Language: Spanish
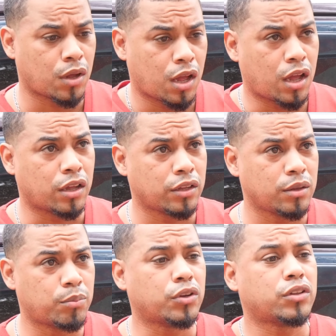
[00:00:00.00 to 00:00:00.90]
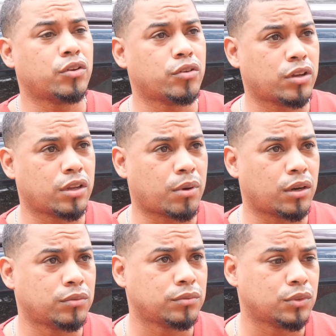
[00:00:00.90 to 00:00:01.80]
Ajá, ¿y por qué tengo yo que
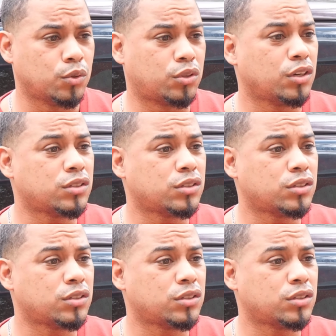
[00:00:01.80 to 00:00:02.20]
llevarlo? Usted